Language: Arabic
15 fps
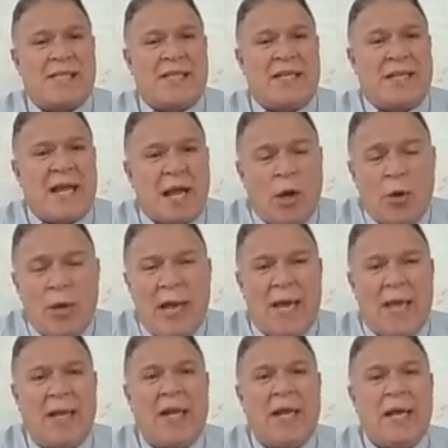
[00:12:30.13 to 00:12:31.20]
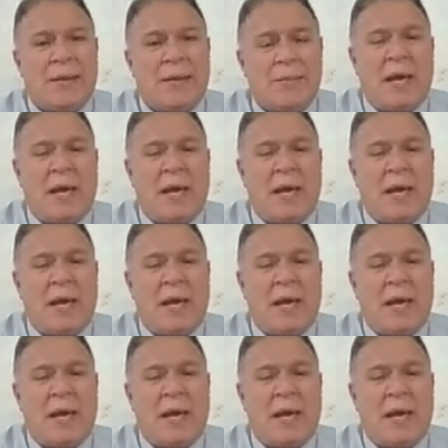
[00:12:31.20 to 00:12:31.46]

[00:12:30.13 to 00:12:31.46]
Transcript: أسير هؤلاء